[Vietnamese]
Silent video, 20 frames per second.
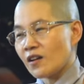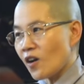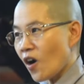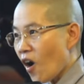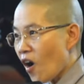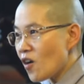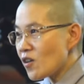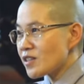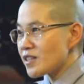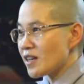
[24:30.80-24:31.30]
à,
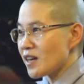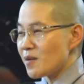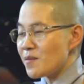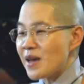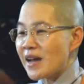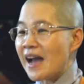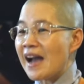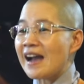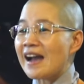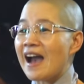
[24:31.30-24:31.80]
con chỉ
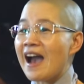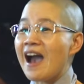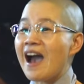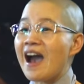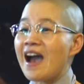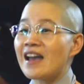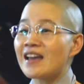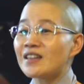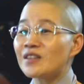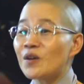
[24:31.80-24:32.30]
là biết ăn
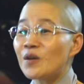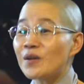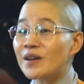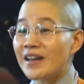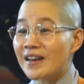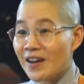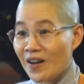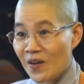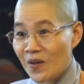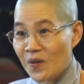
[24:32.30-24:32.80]
hài
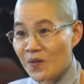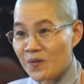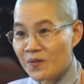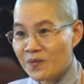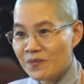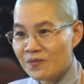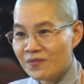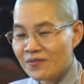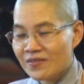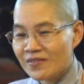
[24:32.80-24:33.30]
thôi này nọ
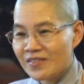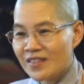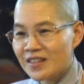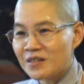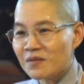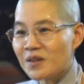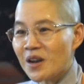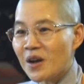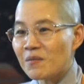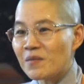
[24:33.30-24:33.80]

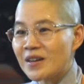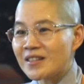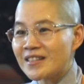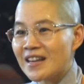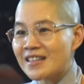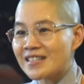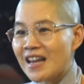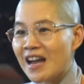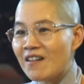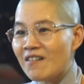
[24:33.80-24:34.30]
thì trong lòng
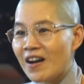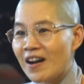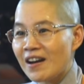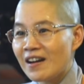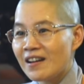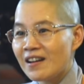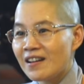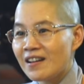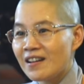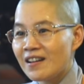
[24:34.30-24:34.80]
mình sẽ sao
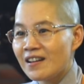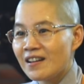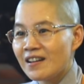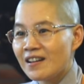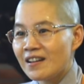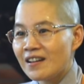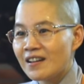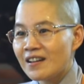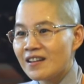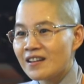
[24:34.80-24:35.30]
ạ à?
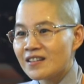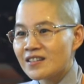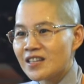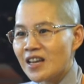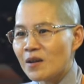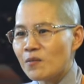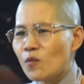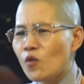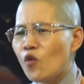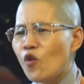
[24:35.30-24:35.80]

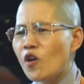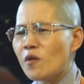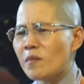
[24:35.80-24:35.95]
sẽ